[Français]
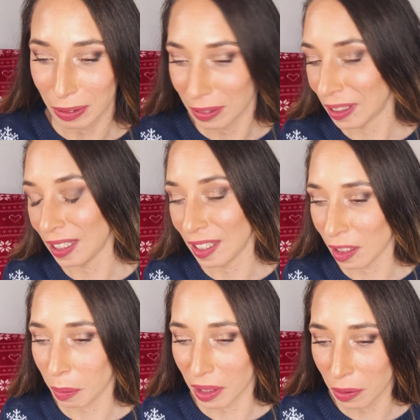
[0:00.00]
ces
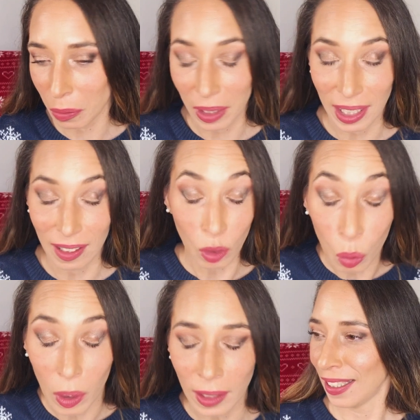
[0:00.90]
expressions à la
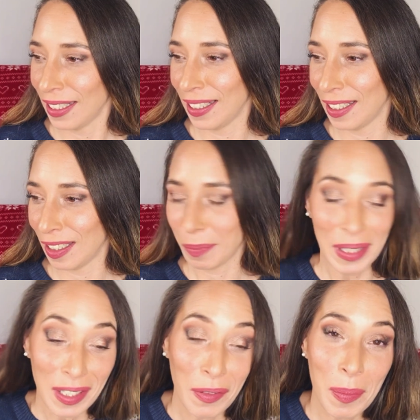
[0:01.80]
noix. Euh, mais
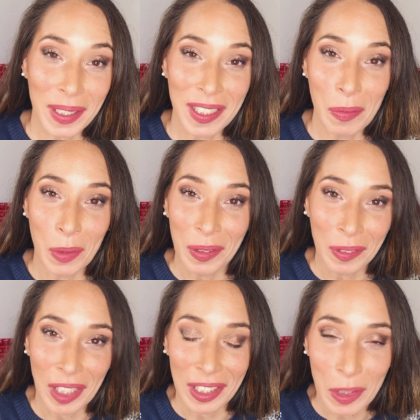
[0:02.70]
ça fait partie de moi,
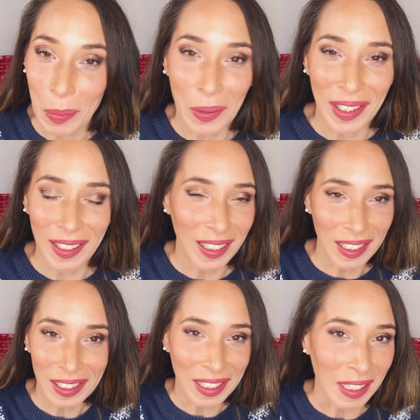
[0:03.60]
voilà,
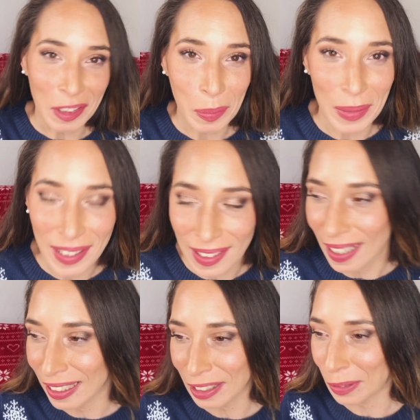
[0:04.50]
spontané, cash, pistache,